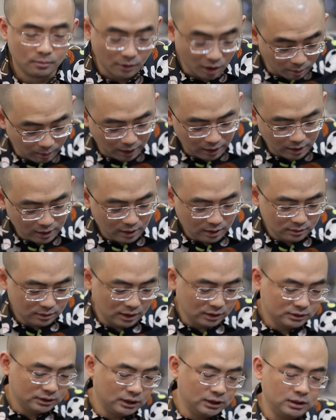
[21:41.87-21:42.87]
好吧？
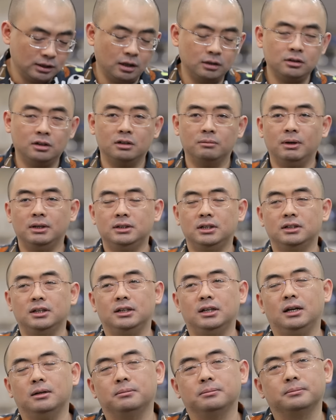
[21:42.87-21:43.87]
那这期讲到这里吧，谢谢
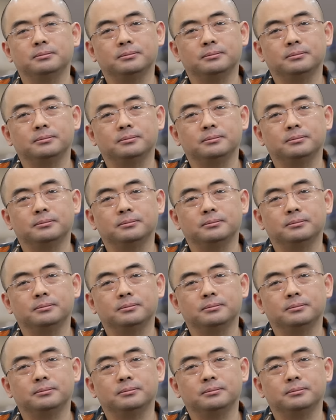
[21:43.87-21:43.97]
大家。